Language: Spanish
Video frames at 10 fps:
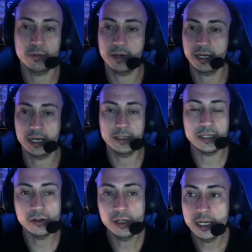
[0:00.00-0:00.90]
para llegar a
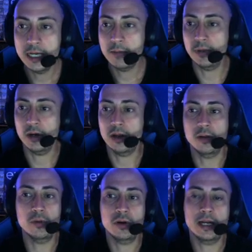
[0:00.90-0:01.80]
mítico, pero a lo
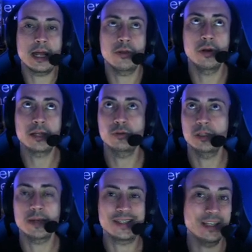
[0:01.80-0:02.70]
mejor he ganado las
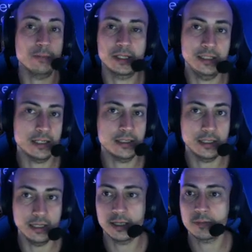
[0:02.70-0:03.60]
últimas diez partidas
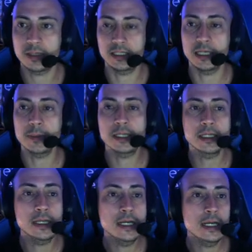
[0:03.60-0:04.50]
seguidas
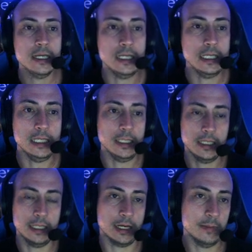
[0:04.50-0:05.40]
prácticamente y,
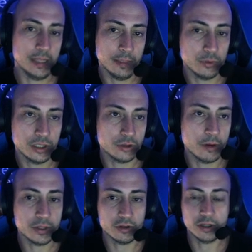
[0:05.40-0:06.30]
y realmente pues eso,
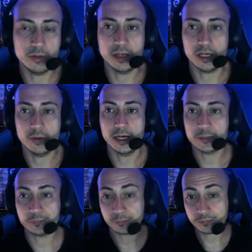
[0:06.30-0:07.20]
apisonando a mis rivales.
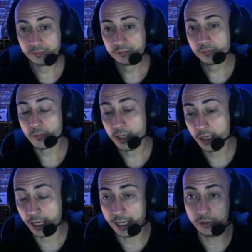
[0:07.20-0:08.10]

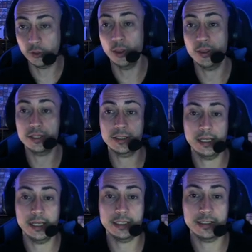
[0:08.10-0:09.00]
Entonces,
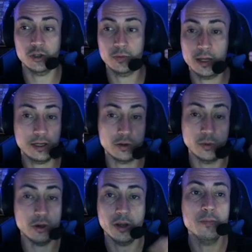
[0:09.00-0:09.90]
eh, se nos como
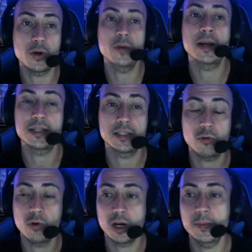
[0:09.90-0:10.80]
digo, hay un problema en este
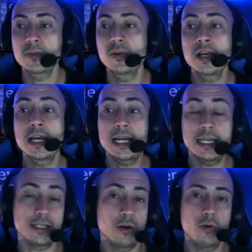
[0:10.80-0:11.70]
juego ahora mismo, y
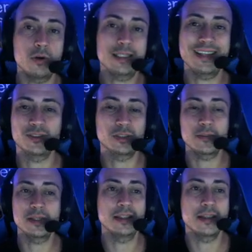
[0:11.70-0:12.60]
es que el juego está
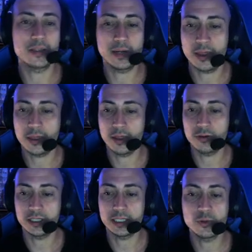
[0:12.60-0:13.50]
totalmente desbalanceado.
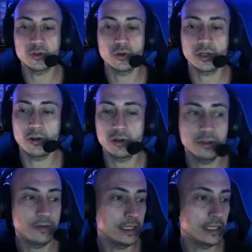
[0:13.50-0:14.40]
Si echamos un ojillo a los
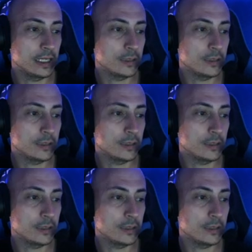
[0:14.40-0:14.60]
diferentes